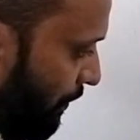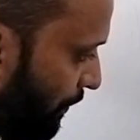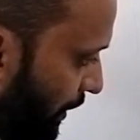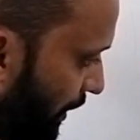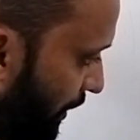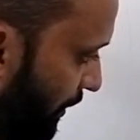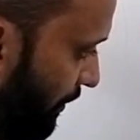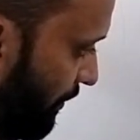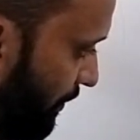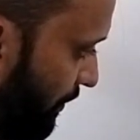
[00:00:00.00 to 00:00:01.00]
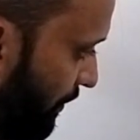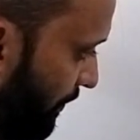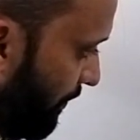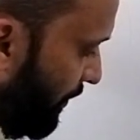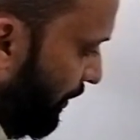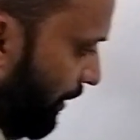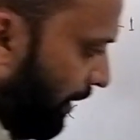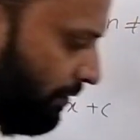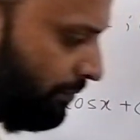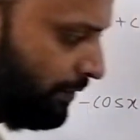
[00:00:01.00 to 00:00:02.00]
वन आएगा
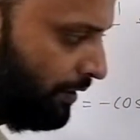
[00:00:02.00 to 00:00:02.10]
ठीक